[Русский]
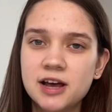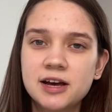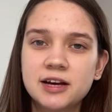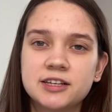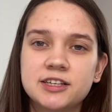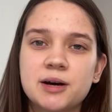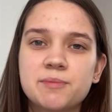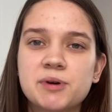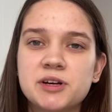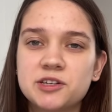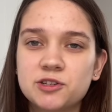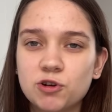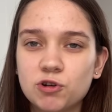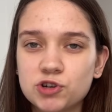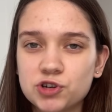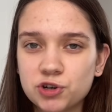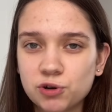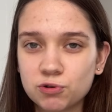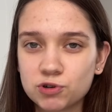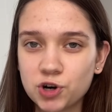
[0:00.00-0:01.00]
самое
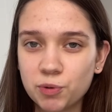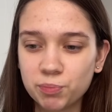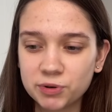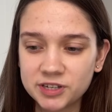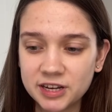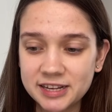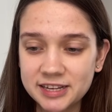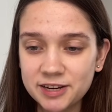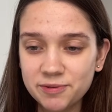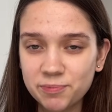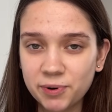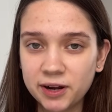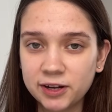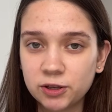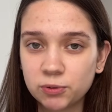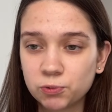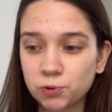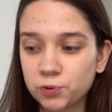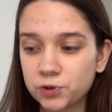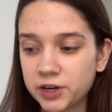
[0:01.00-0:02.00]
сложное уже позади,
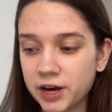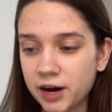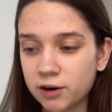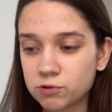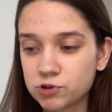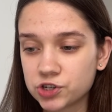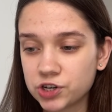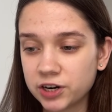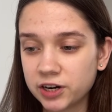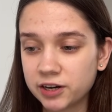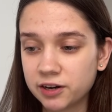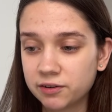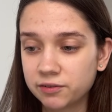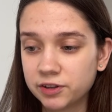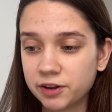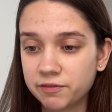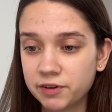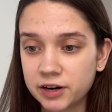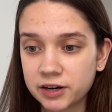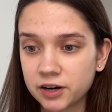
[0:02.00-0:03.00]
поэтому я уже,
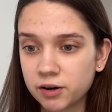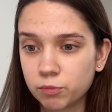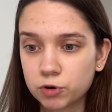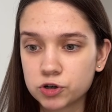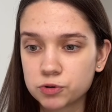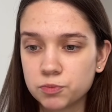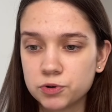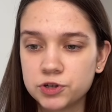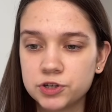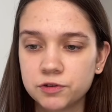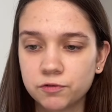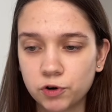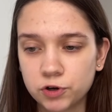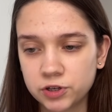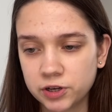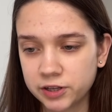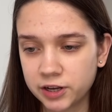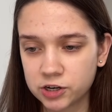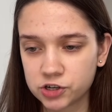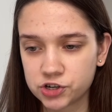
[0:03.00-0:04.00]
наверное, может быть,
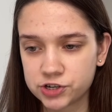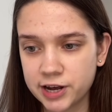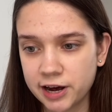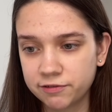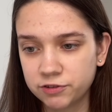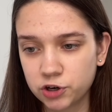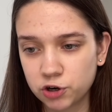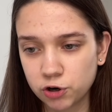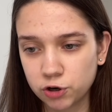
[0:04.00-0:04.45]
сегодня, даже завтра ее